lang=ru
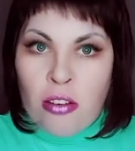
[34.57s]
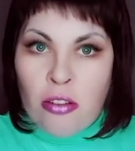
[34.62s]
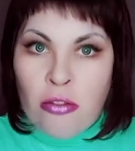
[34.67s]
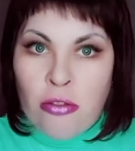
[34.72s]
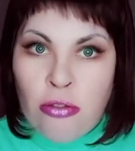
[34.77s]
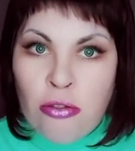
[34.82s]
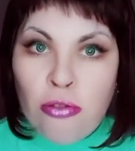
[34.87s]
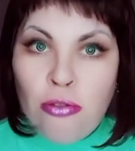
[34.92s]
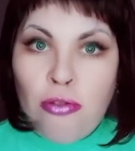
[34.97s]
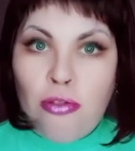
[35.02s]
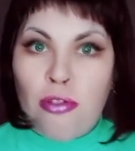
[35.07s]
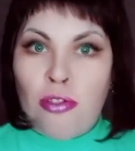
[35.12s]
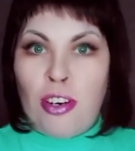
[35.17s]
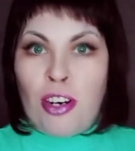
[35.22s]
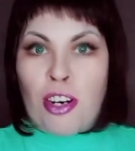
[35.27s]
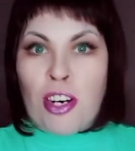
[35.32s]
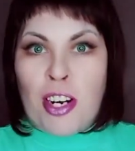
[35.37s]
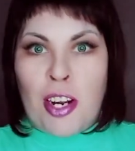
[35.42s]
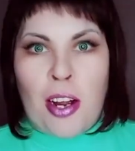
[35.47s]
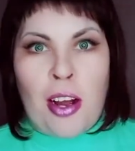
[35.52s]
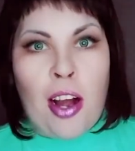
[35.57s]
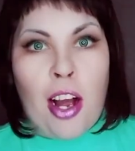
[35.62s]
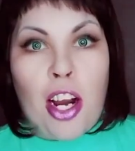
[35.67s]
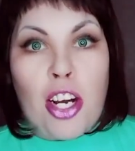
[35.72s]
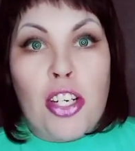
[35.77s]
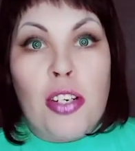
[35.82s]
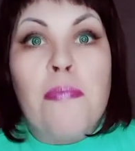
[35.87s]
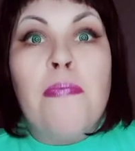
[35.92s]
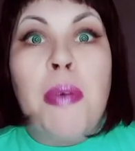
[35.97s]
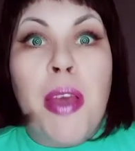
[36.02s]
фух,
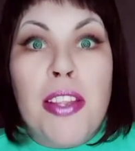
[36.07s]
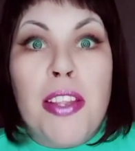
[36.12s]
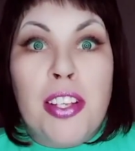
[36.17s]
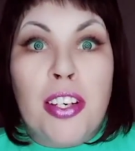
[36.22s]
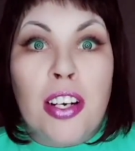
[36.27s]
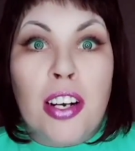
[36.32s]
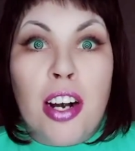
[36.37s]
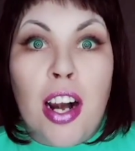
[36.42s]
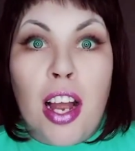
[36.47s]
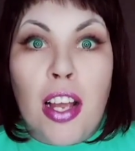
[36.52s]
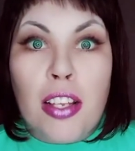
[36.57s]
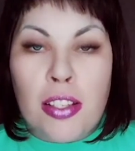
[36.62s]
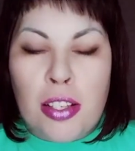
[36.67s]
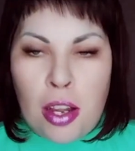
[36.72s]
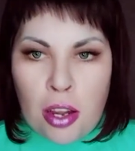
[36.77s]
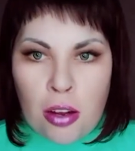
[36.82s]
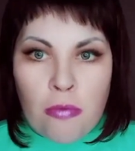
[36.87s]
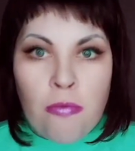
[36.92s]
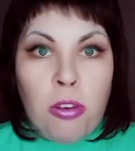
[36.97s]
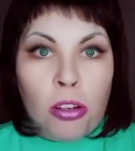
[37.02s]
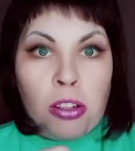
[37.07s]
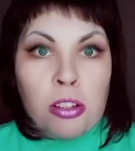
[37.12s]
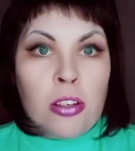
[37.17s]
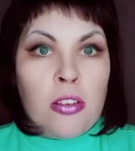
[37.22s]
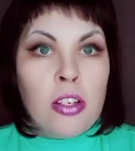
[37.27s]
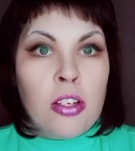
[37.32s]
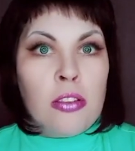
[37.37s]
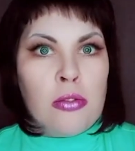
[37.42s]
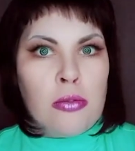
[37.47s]
аж пять раз. Вот